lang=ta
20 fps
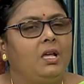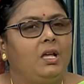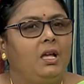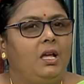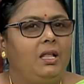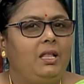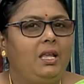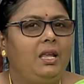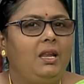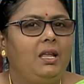
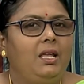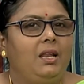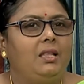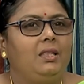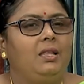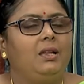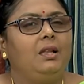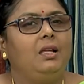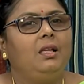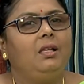அதே
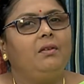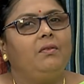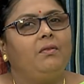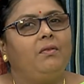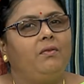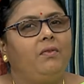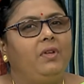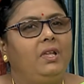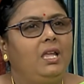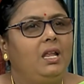நேரத்தில்
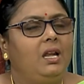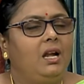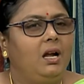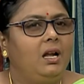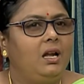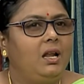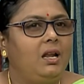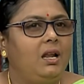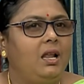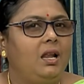வெய்ய
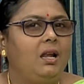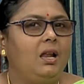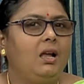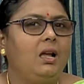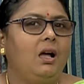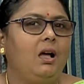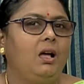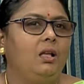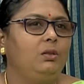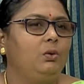நாளில் நல்ல
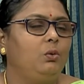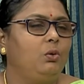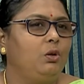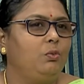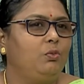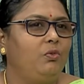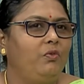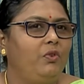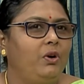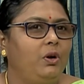
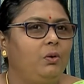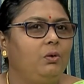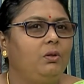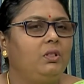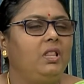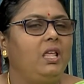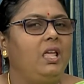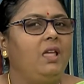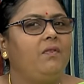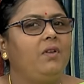காத்தோட்டமும் வேணும்
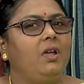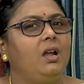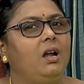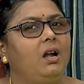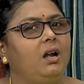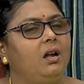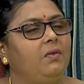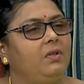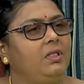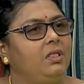தேவையான
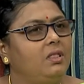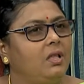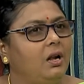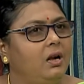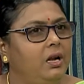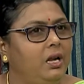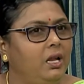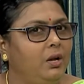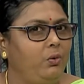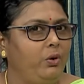அளவு
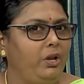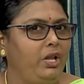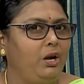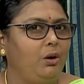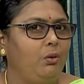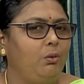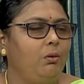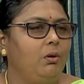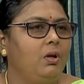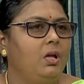தண்ணி
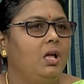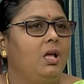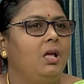குடிக்கணும்